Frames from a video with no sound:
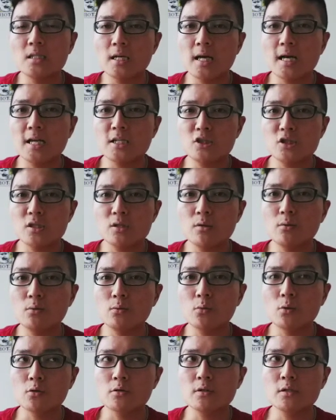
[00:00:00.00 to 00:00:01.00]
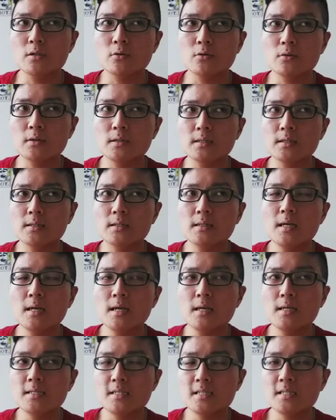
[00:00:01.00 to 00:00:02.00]
IG，我就跟
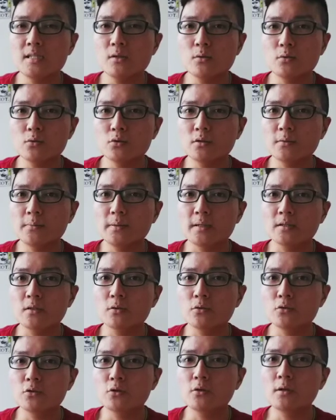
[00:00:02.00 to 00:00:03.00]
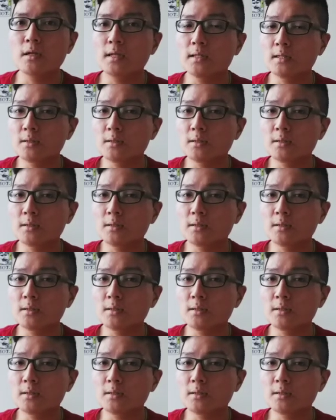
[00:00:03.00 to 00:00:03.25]
金牛座的朋友说啊，